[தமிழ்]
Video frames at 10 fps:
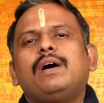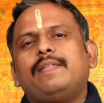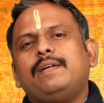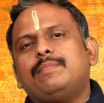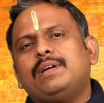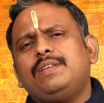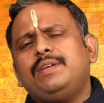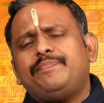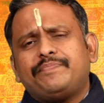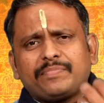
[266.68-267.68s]
அதே மாதிரி
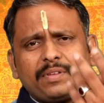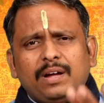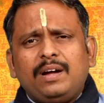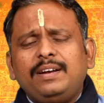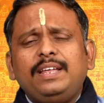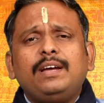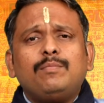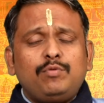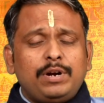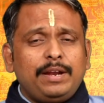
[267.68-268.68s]
நீங்கள்
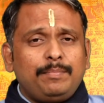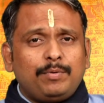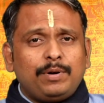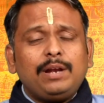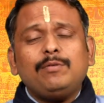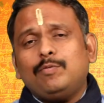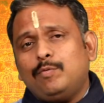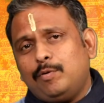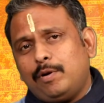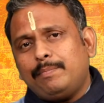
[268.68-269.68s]
முன்னாடி போனால்
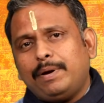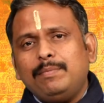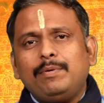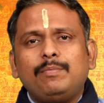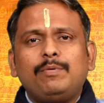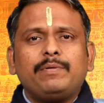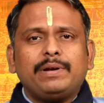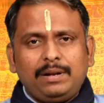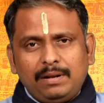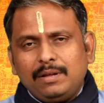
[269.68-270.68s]
உங்களுடன்
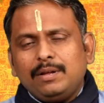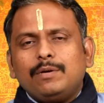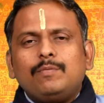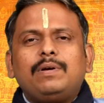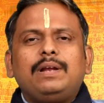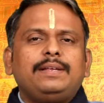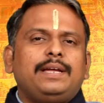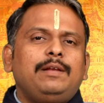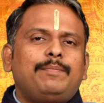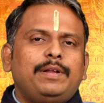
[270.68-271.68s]
பணிபுரிபவர்கள் உங்களின்
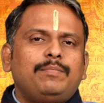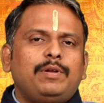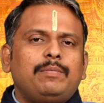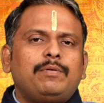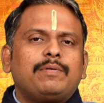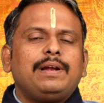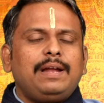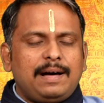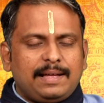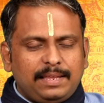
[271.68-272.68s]
கீழ் பணிபுரிபவர்கள்
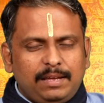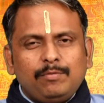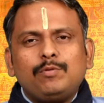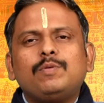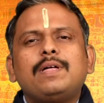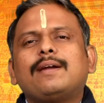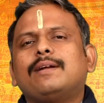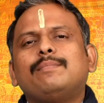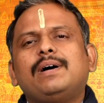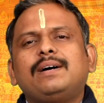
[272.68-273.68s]
அதை ஒரு
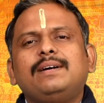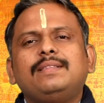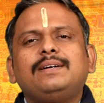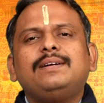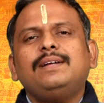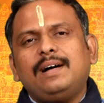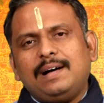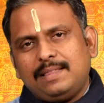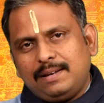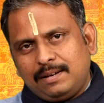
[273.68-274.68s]
உதாரணமாக எடுத்துக்கிட்டு
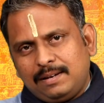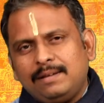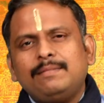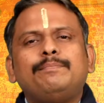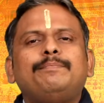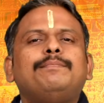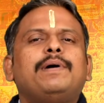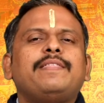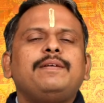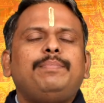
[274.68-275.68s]
அதன்
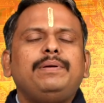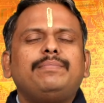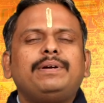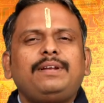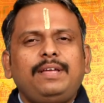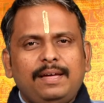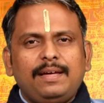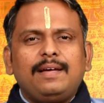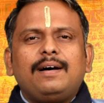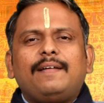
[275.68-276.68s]
அதை பின்பற்றி
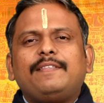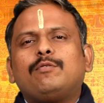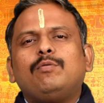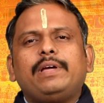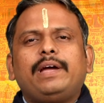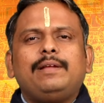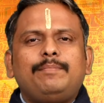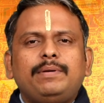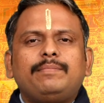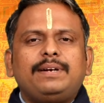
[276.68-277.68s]
அந்த கொள்கைகளை
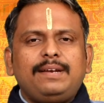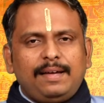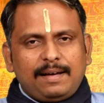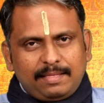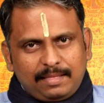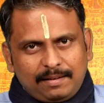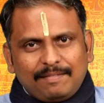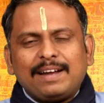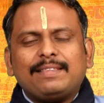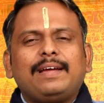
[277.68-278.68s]
பின்பற்றி அந்த
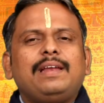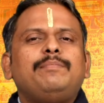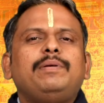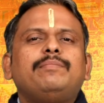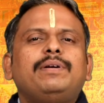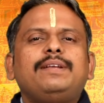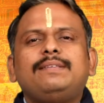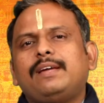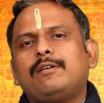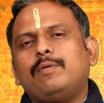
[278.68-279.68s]
வார்த்தைகளை பின்பற்றி
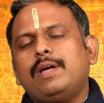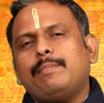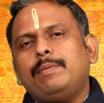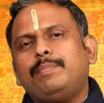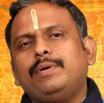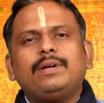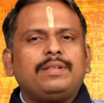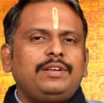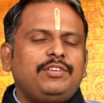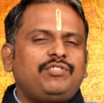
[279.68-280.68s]
செய்யக்கூடிய
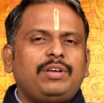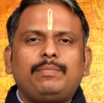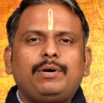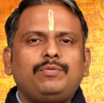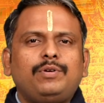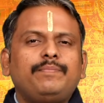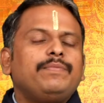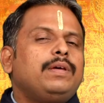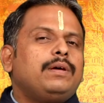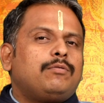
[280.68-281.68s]
அமைப்புங்கிறது நிச்சயமாக உண்டு
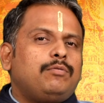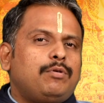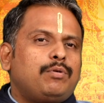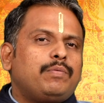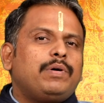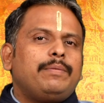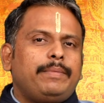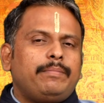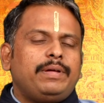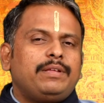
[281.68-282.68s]
குடும்ப உறவுகள்
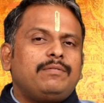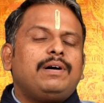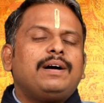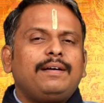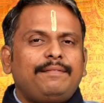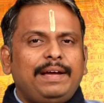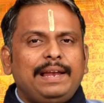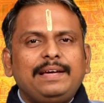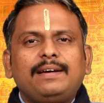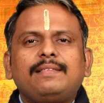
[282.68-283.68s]
மேன்மை தருவாங்க
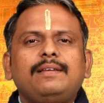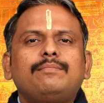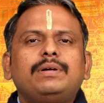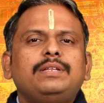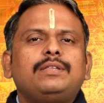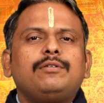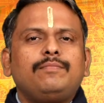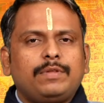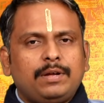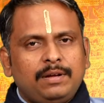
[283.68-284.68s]
வேலைங்கிறது நிம்மதி தரும்
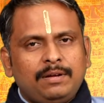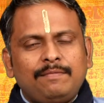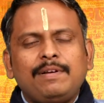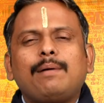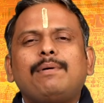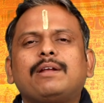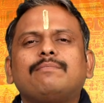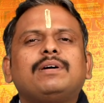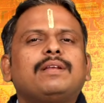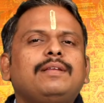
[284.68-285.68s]

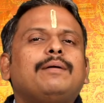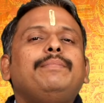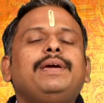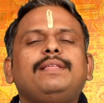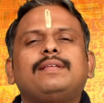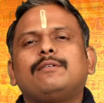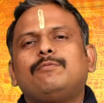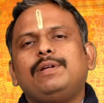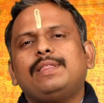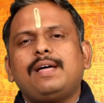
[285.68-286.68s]
வியாபாரம்ங்கிறது நம்பிக்கை
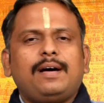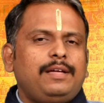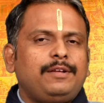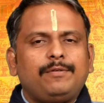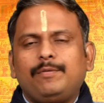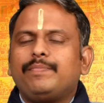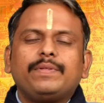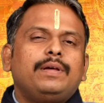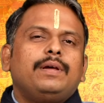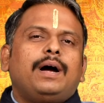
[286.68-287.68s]
தரக்கூடியதாக இருக்கும்
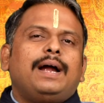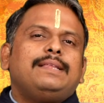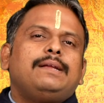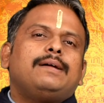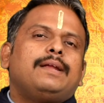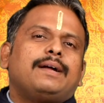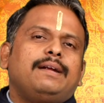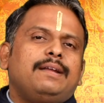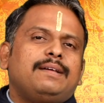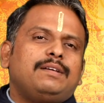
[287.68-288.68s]
அடுத்து இருக்கிற
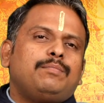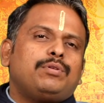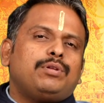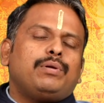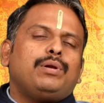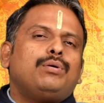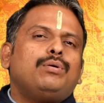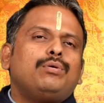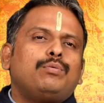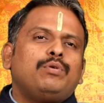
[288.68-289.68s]
கன்னிராசியை பொறுத்தவரையிலும்
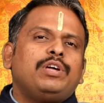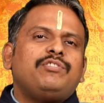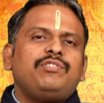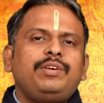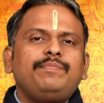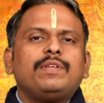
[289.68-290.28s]
ஒரு முயற்சி